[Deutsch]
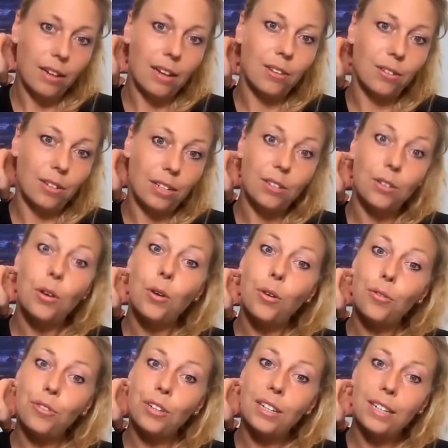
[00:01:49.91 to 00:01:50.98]
also das
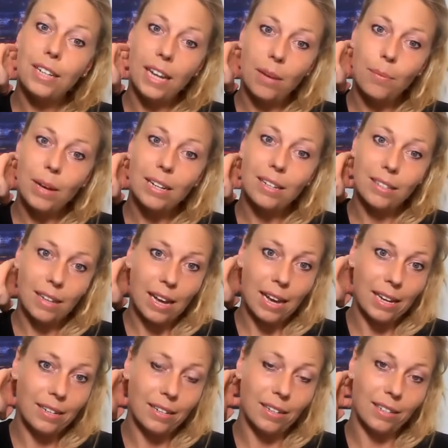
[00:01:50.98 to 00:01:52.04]
Hüftthema des
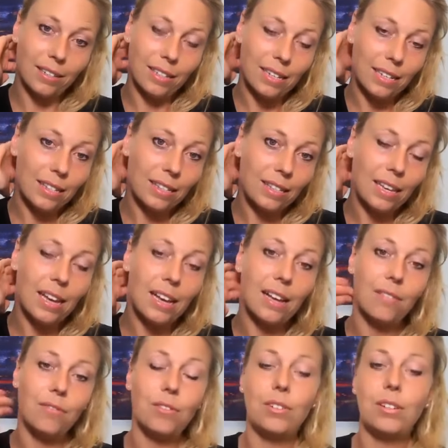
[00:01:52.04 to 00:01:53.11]
Reiters, ist
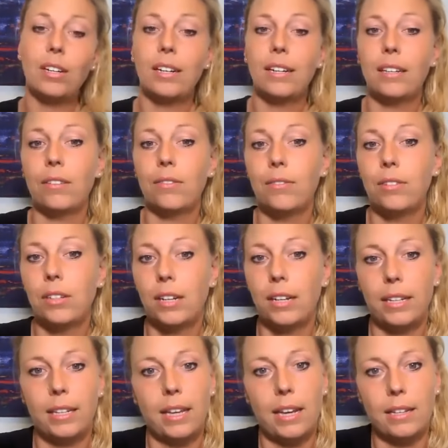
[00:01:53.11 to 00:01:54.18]
ja wirklich,
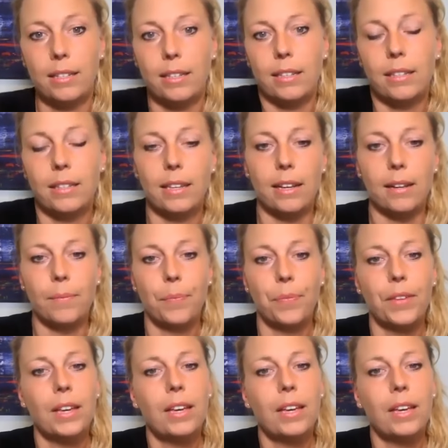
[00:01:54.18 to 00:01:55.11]
wirklich essentiell.